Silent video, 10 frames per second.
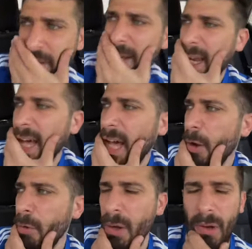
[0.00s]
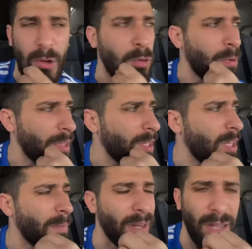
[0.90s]
لا حول ولا قوة
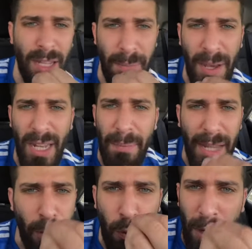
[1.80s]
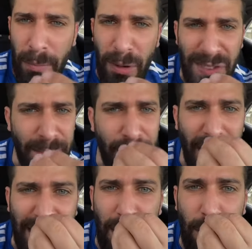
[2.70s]
إلا بالله ما أنا من أول موسم
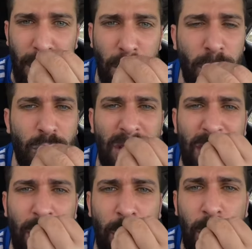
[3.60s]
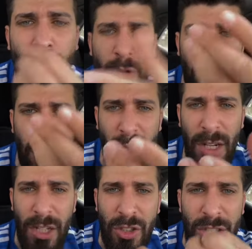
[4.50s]
بحث صوتي وجددوا له
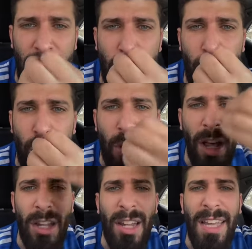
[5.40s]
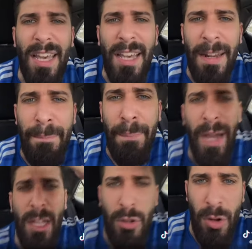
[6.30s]
جددوا له الله يخرب
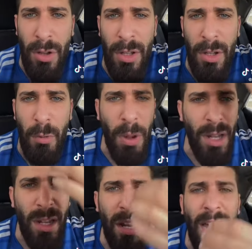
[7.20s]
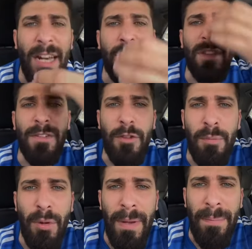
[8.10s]
بيتكم والله عرفت
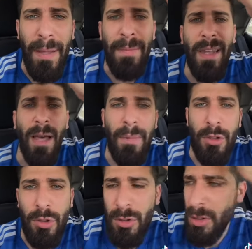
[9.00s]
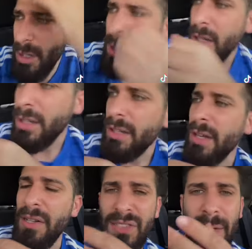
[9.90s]
الفوتبول من بعد من اللي عملتوه
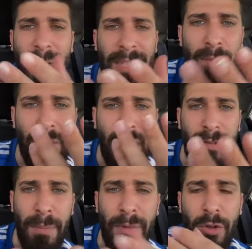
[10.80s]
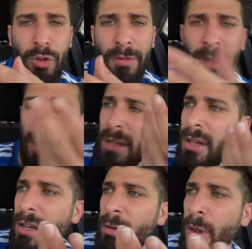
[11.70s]
يا زلمة هيدا مدافع بيفرطوا فيه
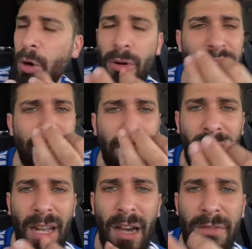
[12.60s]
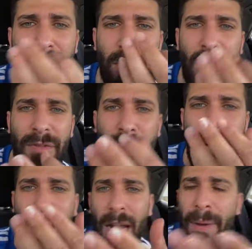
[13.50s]
لك أقسم بالله أفضل مدافع
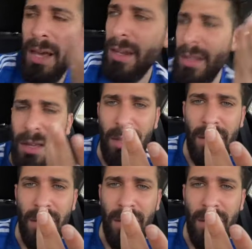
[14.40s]
بالعالم حاليا